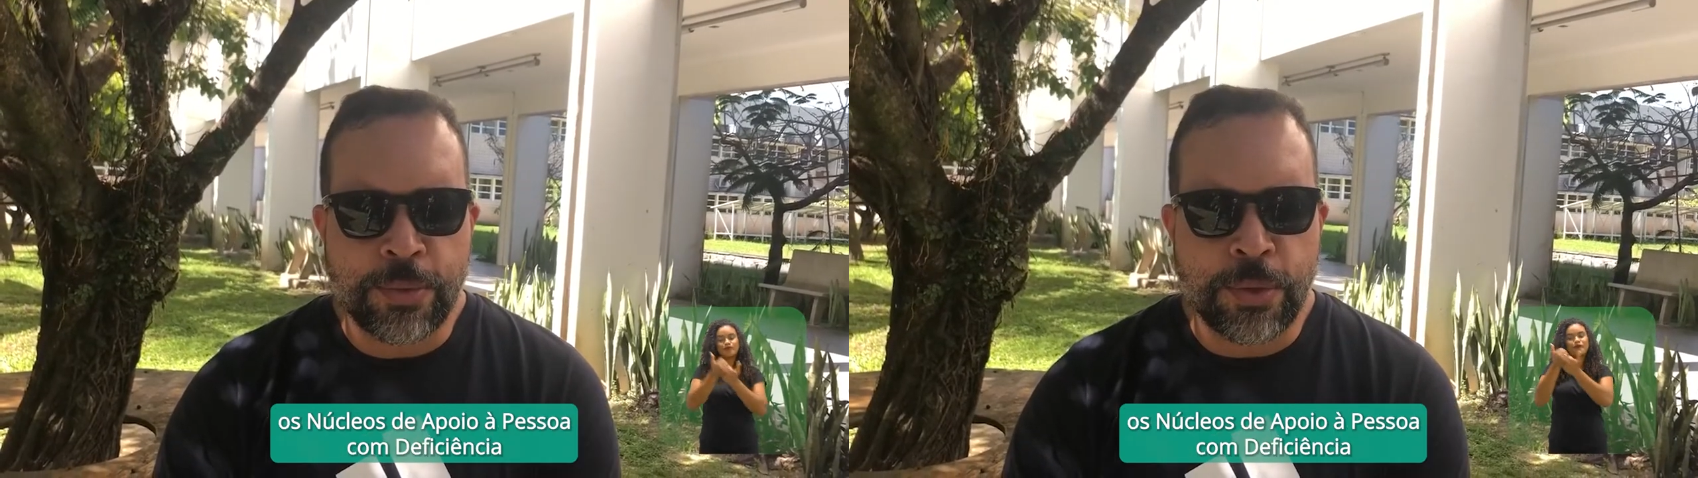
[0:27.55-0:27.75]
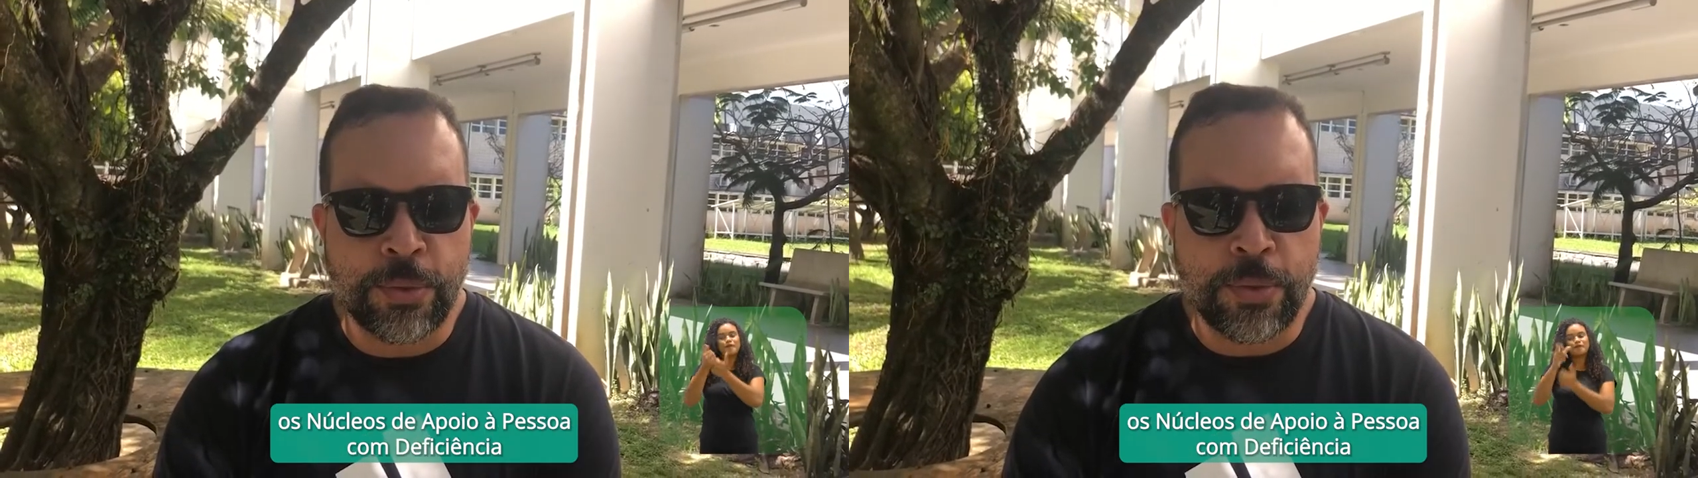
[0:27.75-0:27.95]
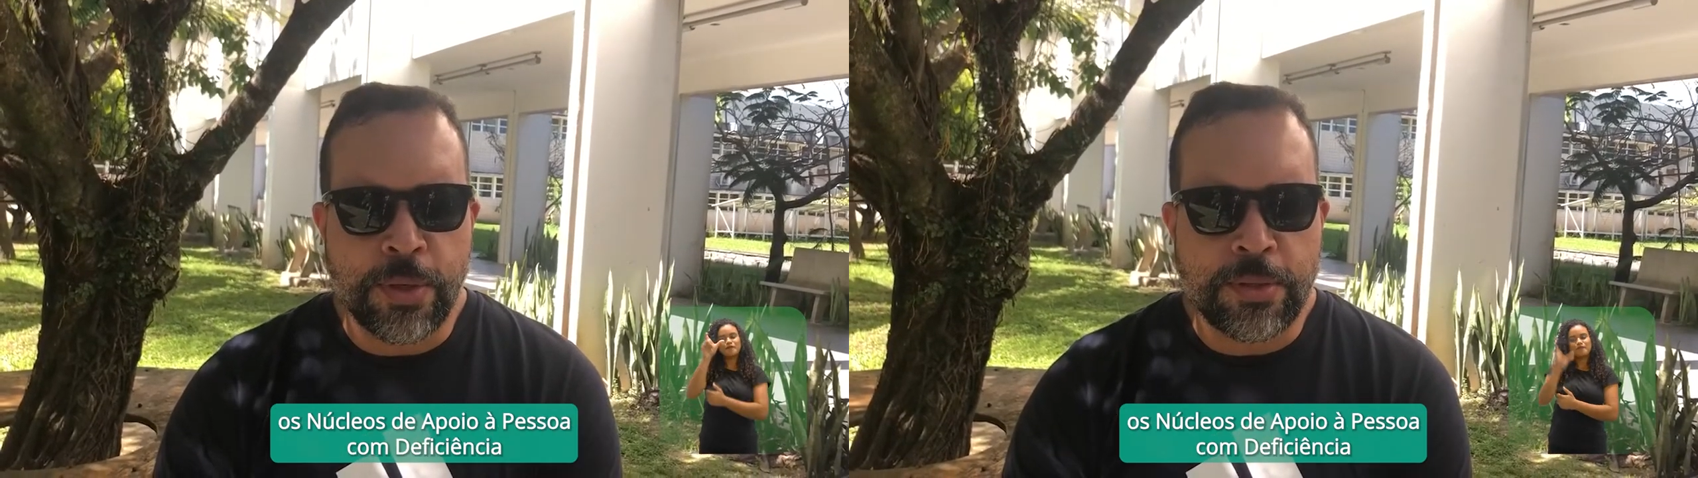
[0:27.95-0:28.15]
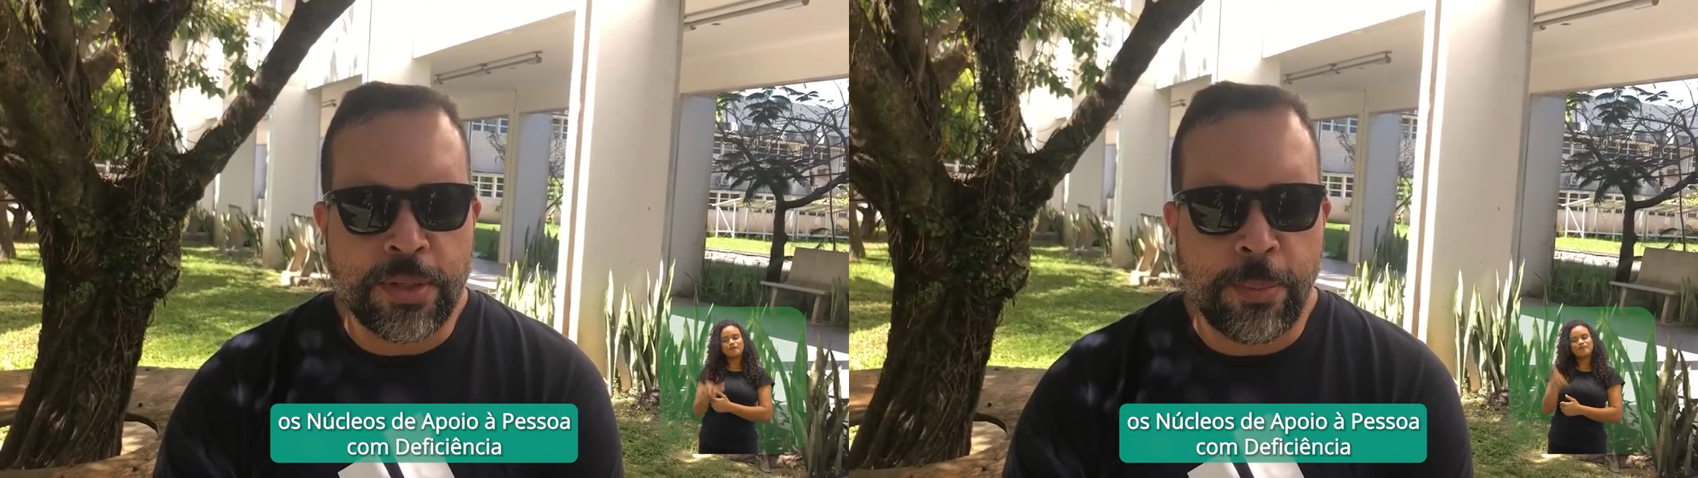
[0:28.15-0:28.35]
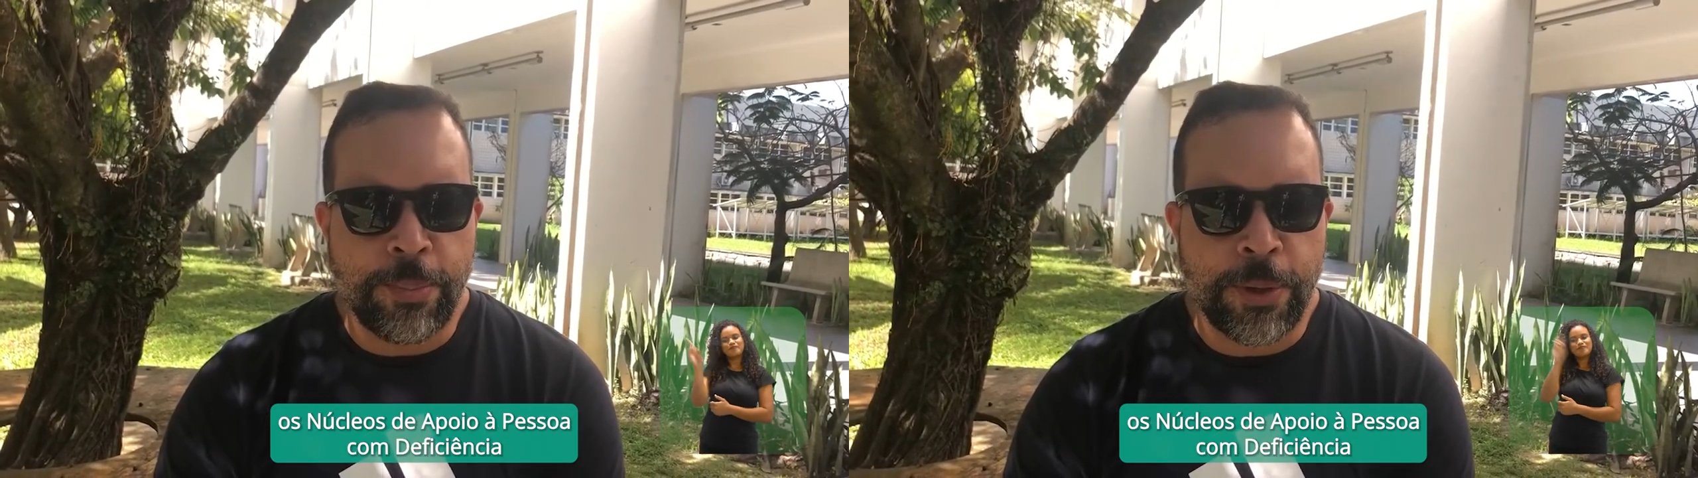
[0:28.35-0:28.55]
os Núcleos
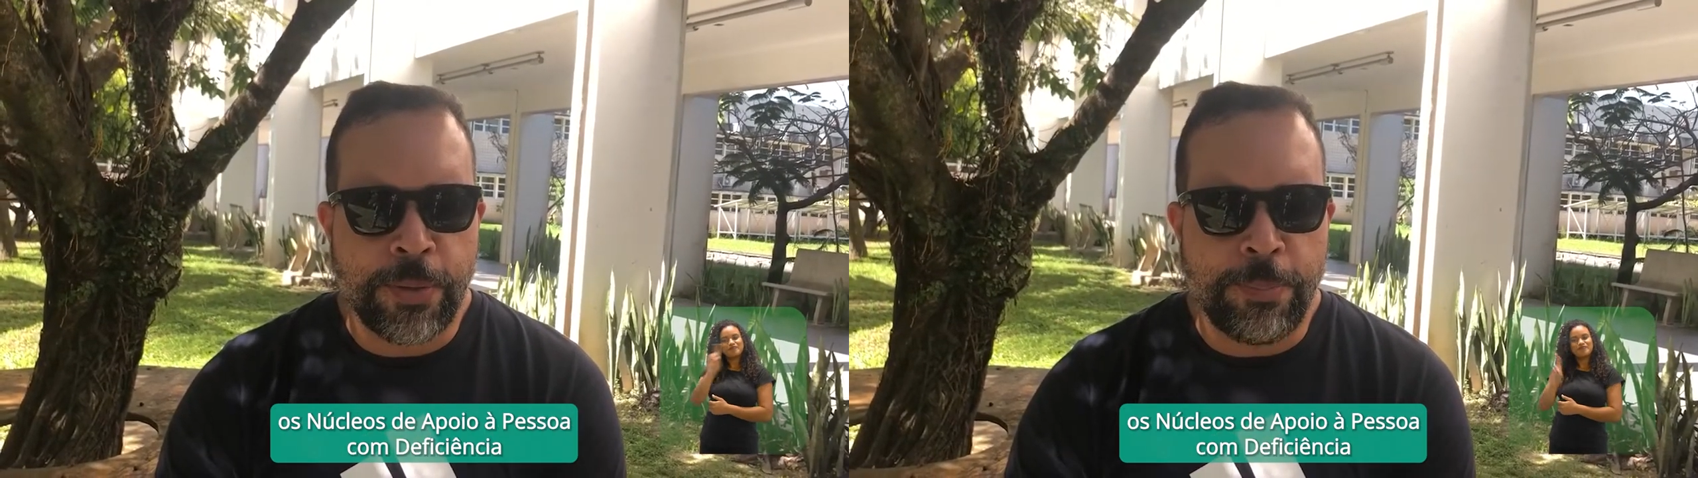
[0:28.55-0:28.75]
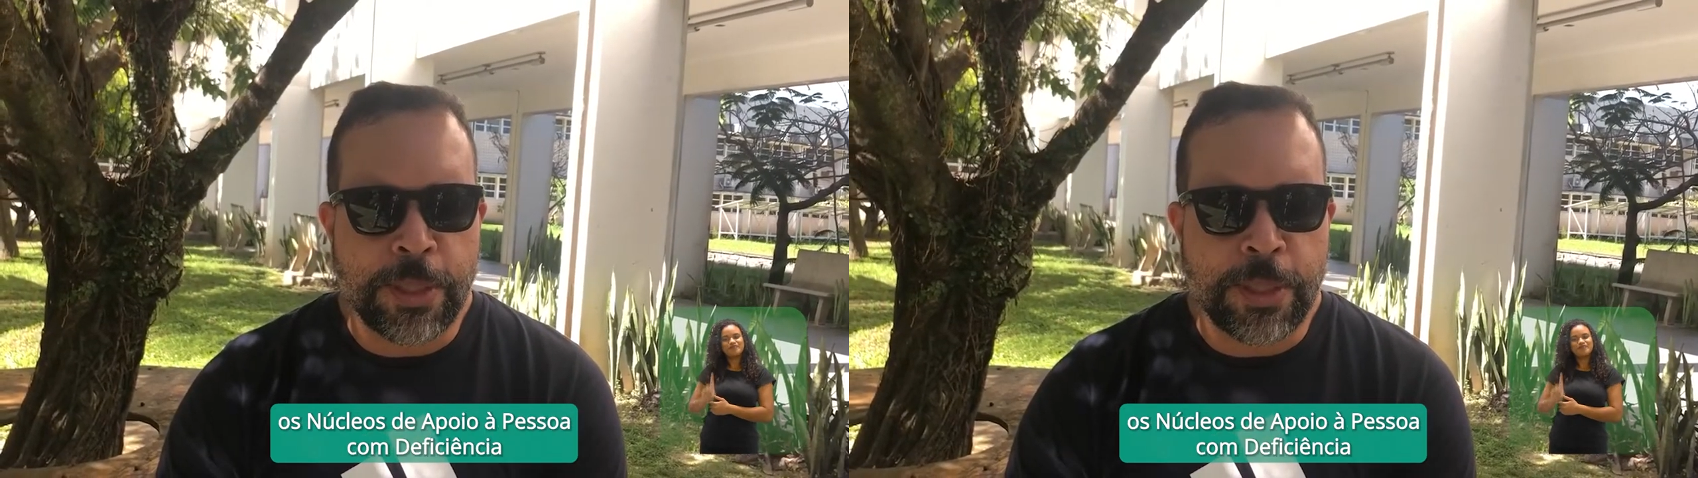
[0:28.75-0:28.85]
de Apoio à